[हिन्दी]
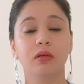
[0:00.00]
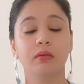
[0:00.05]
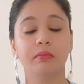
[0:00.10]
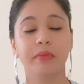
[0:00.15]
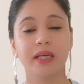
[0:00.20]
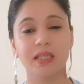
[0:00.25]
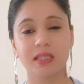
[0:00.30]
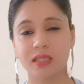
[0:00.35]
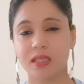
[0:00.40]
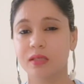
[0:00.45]

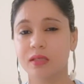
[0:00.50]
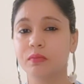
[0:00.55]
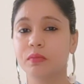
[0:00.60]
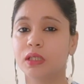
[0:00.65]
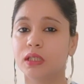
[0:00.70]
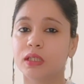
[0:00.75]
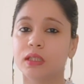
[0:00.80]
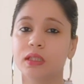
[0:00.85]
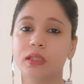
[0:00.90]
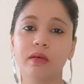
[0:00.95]
मेडिसिन भी
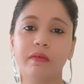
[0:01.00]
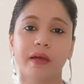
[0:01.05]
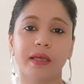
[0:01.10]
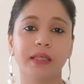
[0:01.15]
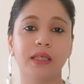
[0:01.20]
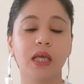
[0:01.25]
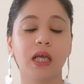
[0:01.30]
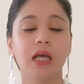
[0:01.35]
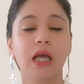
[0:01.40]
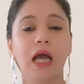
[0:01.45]
ली
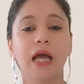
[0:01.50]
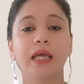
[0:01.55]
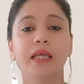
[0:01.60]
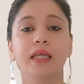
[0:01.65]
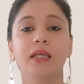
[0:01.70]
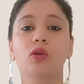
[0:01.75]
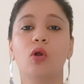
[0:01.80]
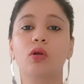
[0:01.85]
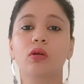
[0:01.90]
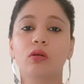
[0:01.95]
दवाइयाँ
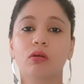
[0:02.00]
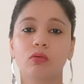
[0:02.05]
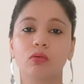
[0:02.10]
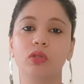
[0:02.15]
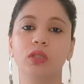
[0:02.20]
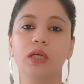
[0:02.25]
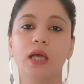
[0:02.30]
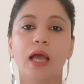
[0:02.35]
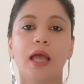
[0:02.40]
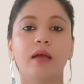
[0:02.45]
खाई डॉक्टर को
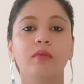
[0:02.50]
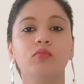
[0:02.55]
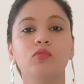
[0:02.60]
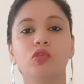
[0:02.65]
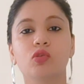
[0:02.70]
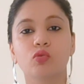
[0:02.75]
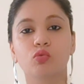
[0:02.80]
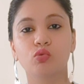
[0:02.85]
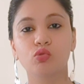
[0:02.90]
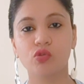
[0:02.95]
दिखाया
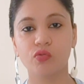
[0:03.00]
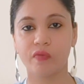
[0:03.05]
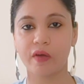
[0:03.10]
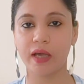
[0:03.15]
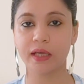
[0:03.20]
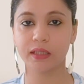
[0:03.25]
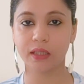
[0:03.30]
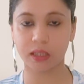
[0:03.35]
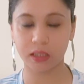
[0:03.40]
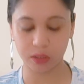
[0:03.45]
मुझे कुछ
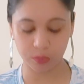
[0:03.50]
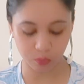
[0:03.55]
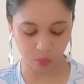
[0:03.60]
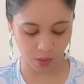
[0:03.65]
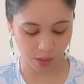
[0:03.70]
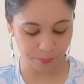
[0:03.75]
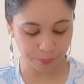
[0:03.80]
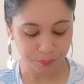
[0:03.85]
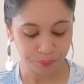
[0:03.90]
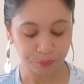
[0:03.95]
फ़ायदा नहीं हुआ